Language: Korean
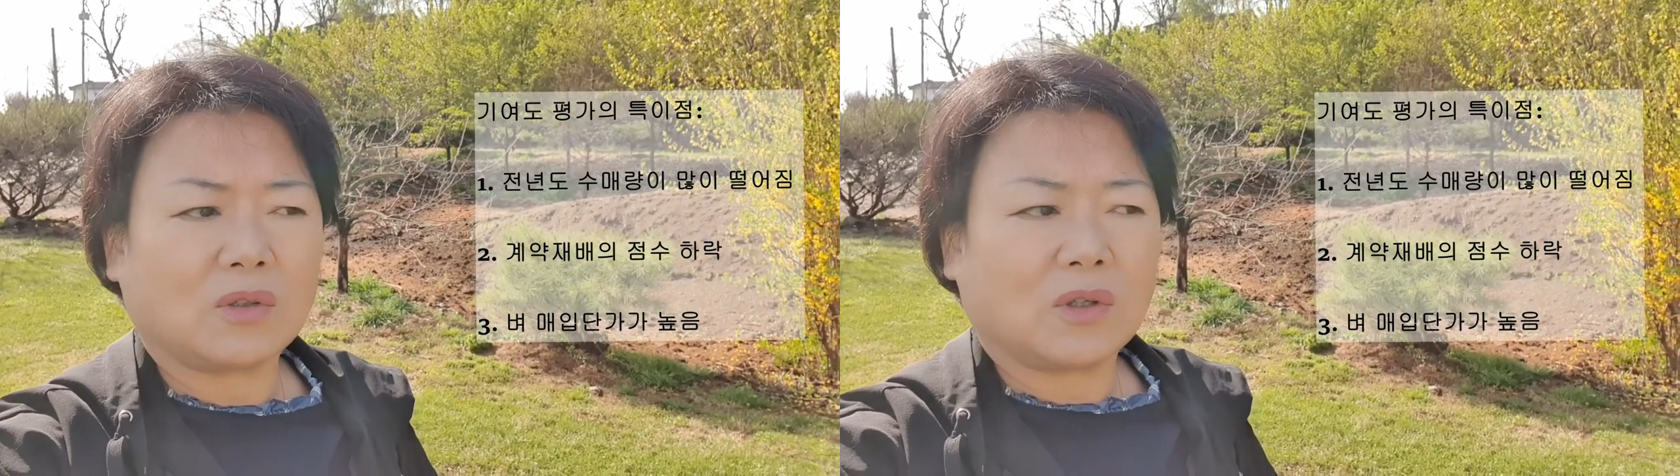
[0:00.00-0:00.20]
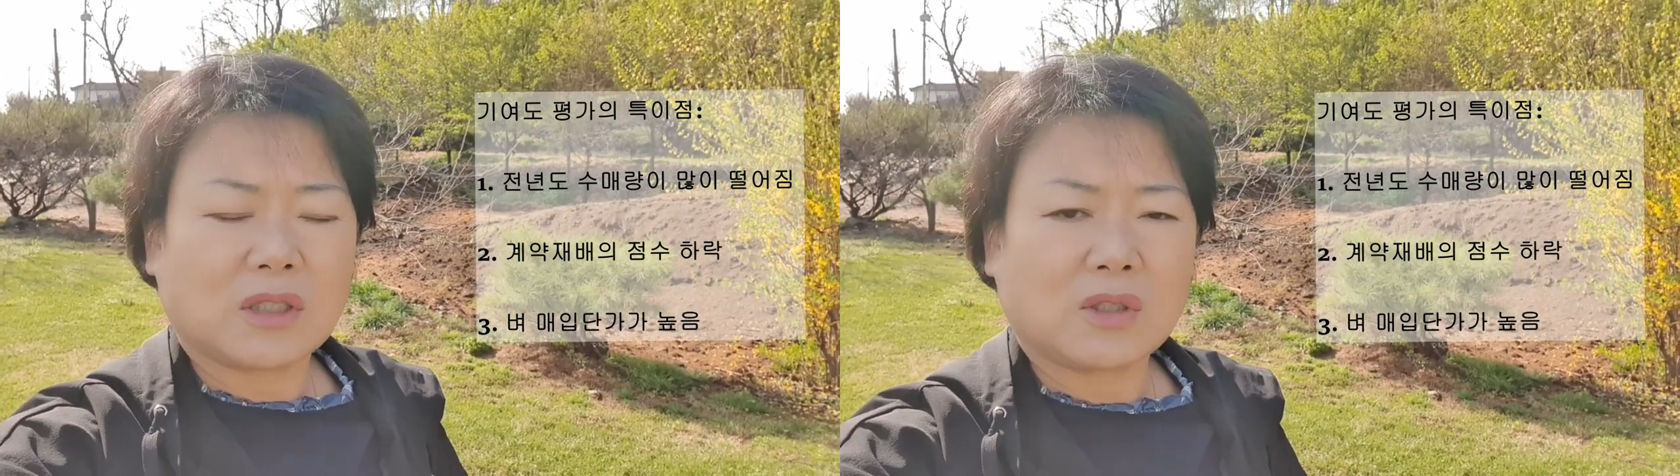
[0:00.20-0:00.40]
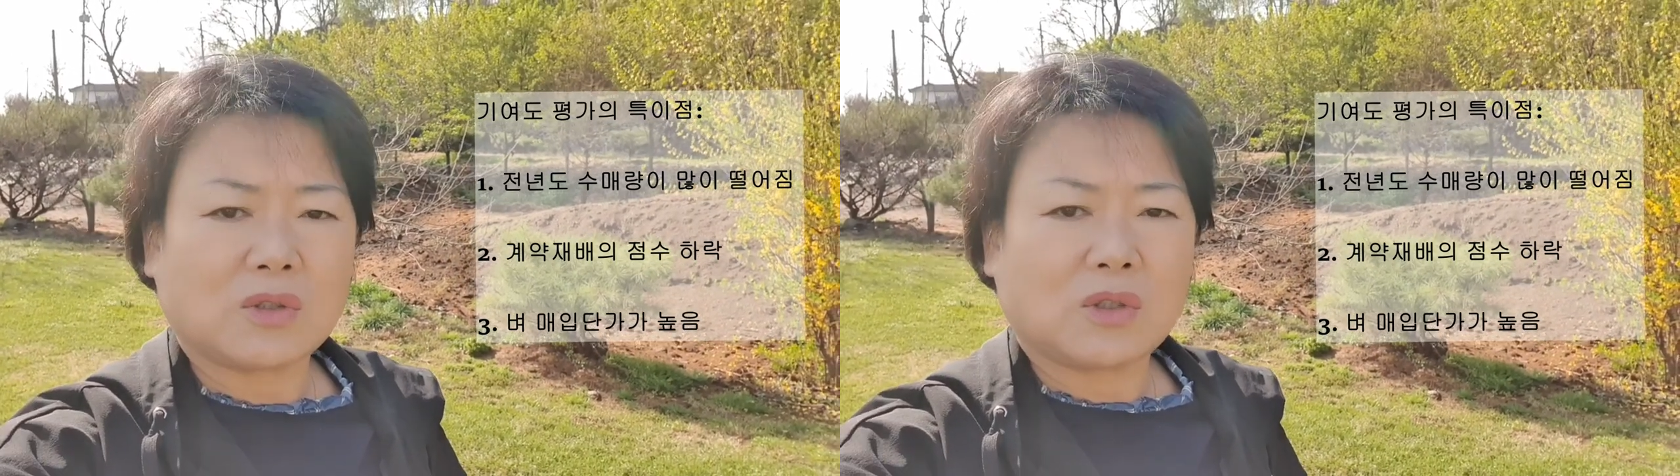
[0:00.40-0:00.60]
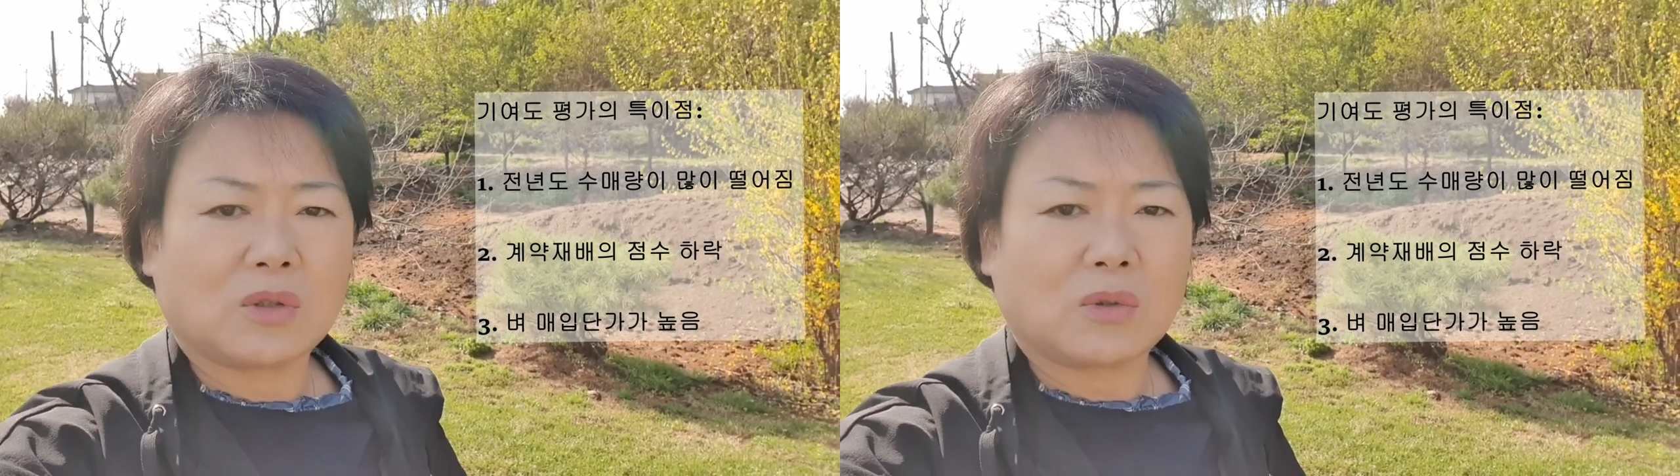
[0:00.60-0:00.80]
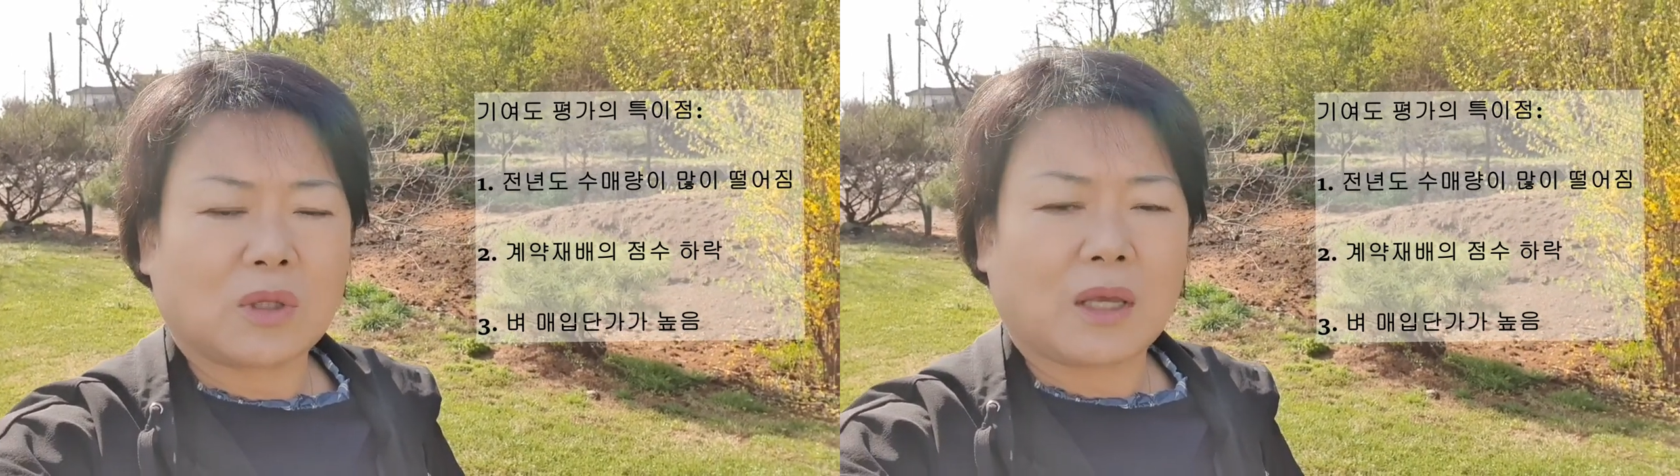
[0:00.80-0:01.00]

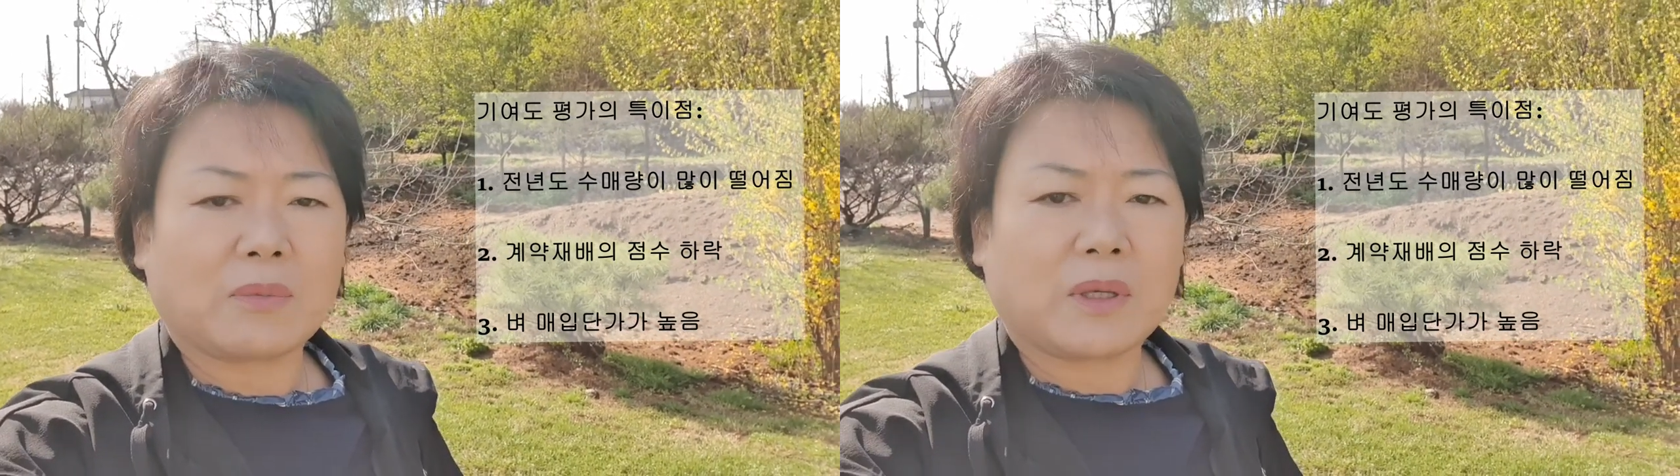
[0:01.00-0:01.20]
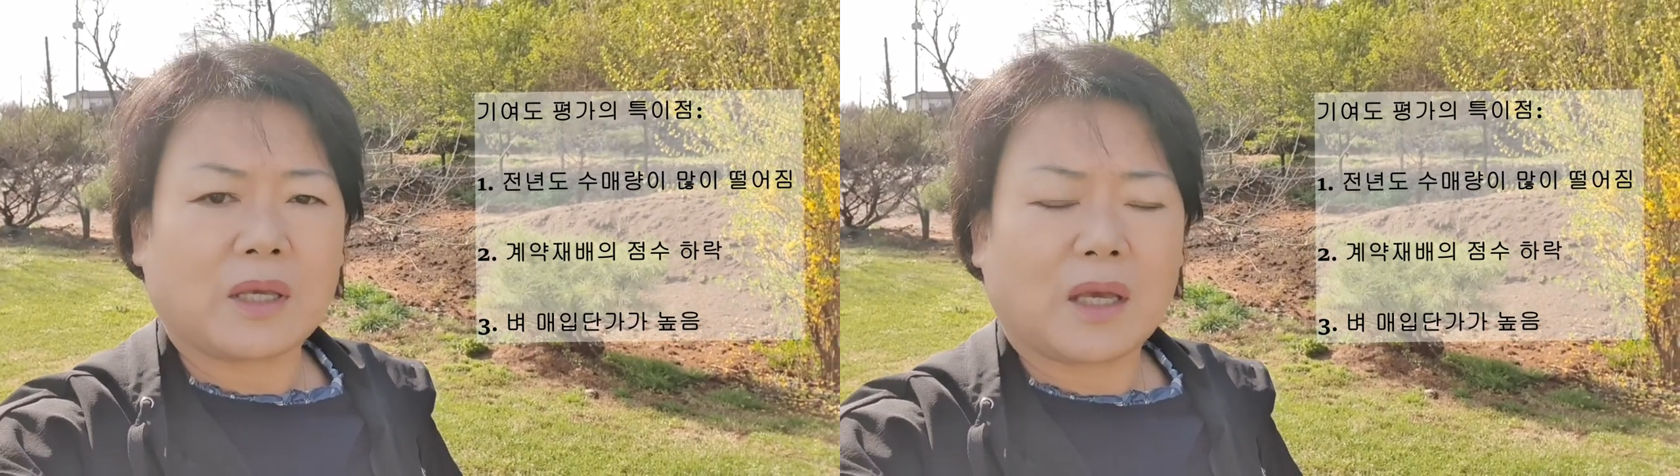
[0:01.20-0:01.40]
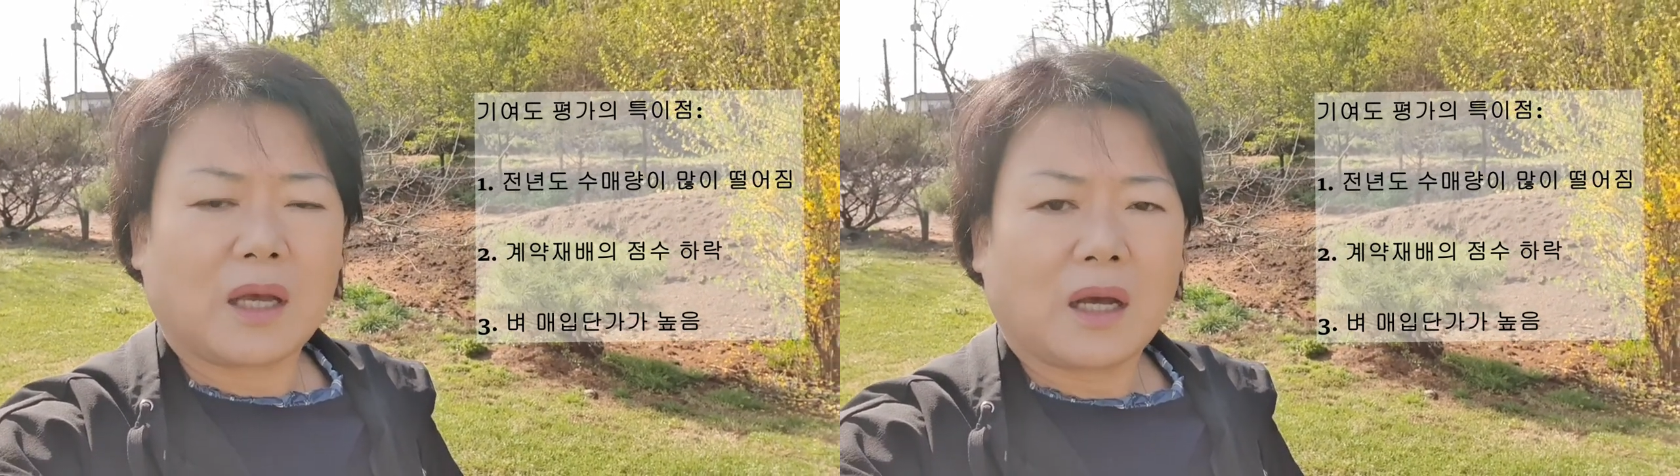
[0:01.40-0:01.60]
19년도 대비